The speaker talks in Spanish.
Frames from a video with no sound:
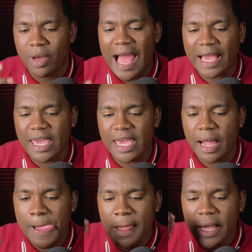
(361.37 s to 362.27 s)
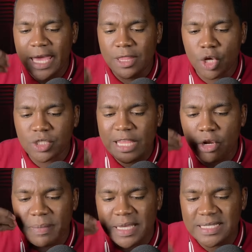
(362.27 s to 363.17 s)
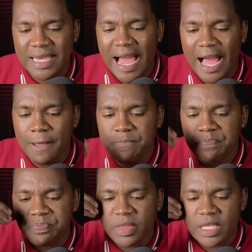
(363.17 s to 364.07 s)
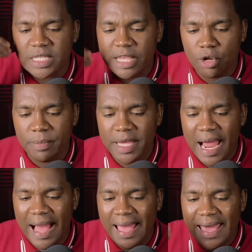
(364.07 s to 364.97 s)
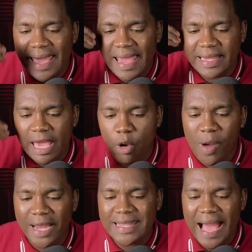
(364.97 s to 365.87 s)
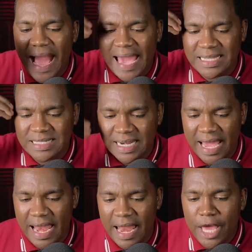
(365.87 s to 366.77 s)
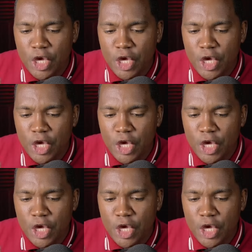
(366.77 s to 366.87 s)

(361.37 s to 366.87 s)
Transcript: aquí que no se adormecerá ni se dormirá el que guarda a Israel.